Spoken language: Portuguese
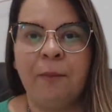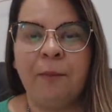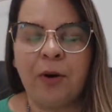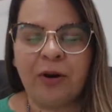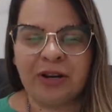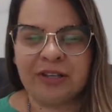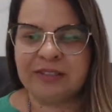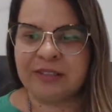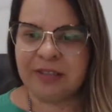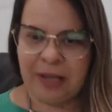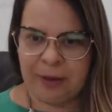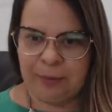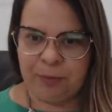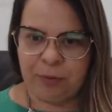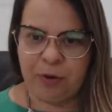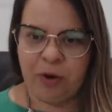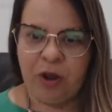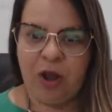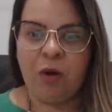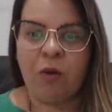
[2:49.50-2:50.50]
Por
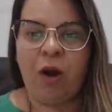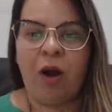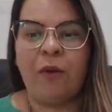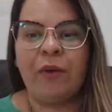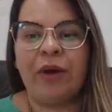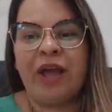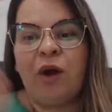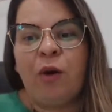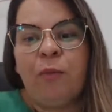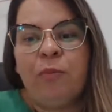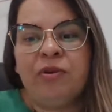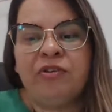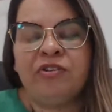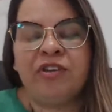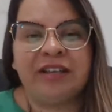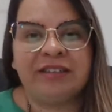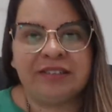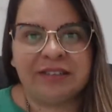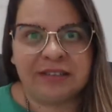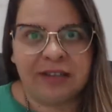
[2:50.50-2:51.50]
exemplo, qual é a
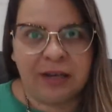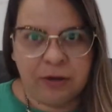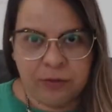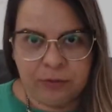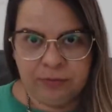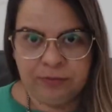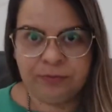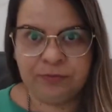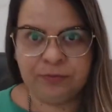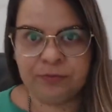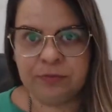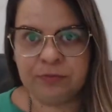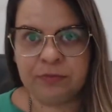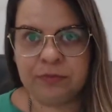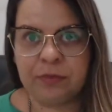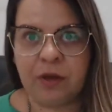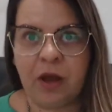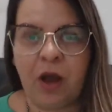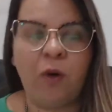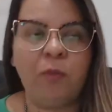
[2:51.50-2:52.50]
objeção?
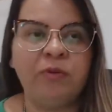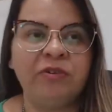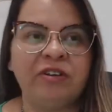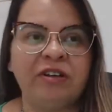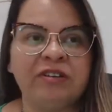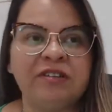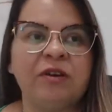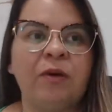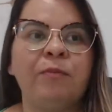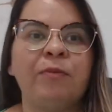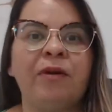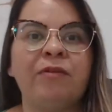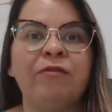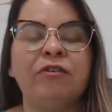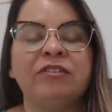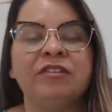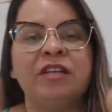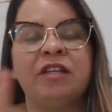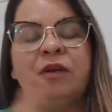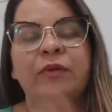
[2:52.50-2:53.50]
A objeção para
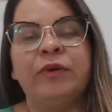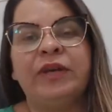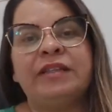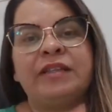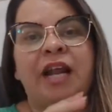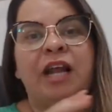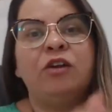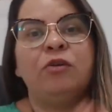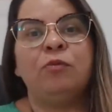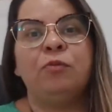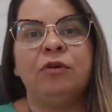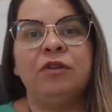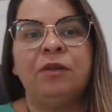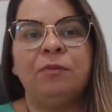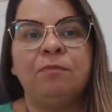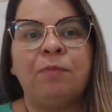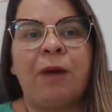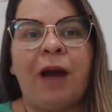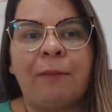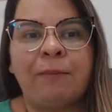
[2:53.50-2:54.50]
você não entrar no bando
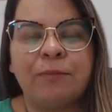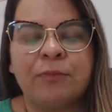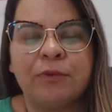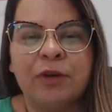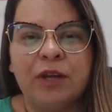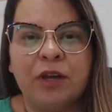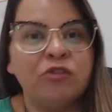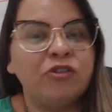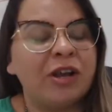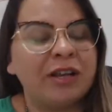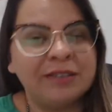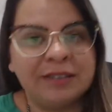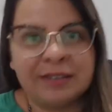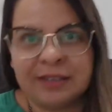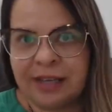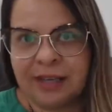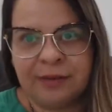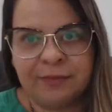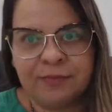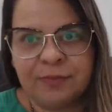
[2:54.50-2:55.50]
de papo. Eu já
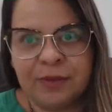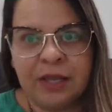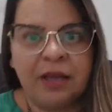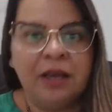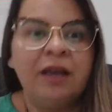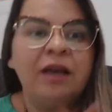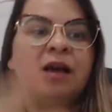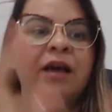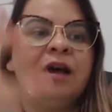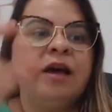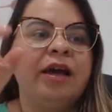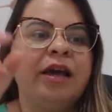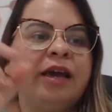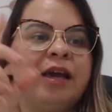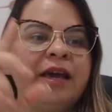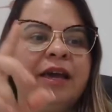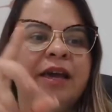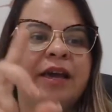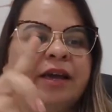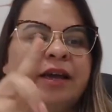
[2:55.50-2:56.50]
sei.
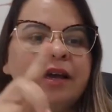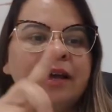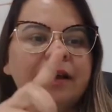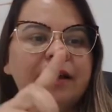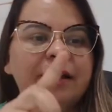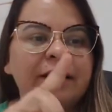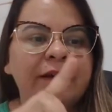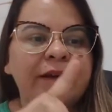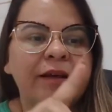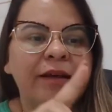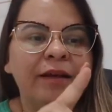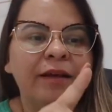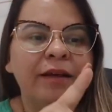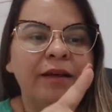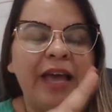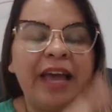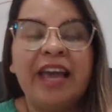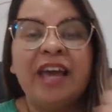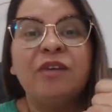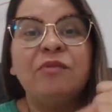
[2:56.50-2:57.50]

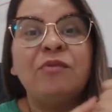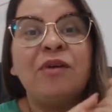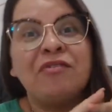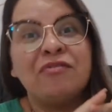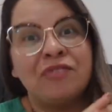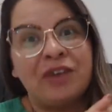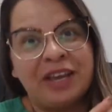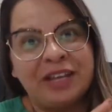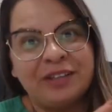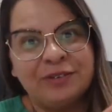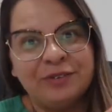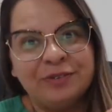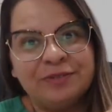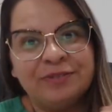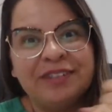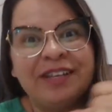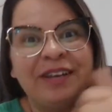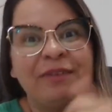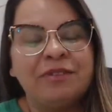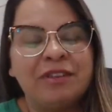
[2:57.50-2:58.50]
É, era um evento,
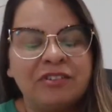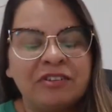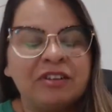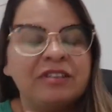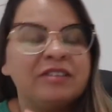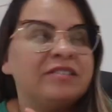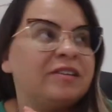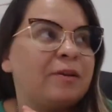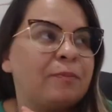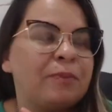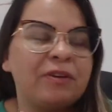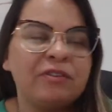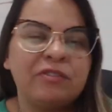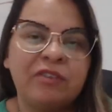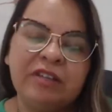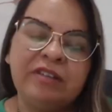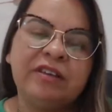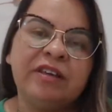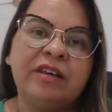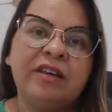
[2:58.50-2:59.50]
tinha muita gente dizia para a
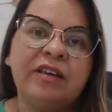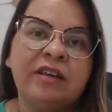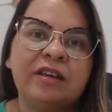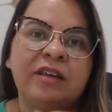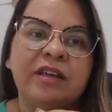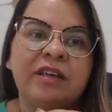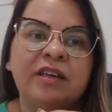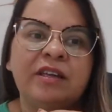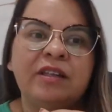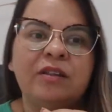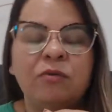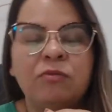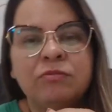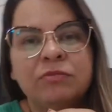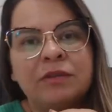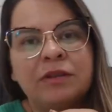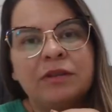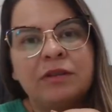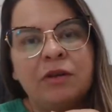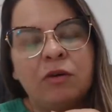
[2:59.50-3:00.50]
gente que, que
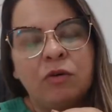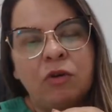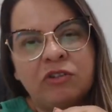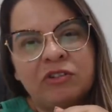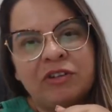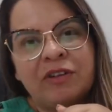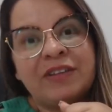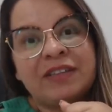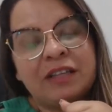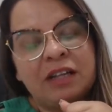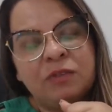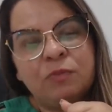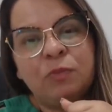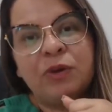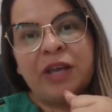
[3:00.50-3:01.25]
não, não gostava tanto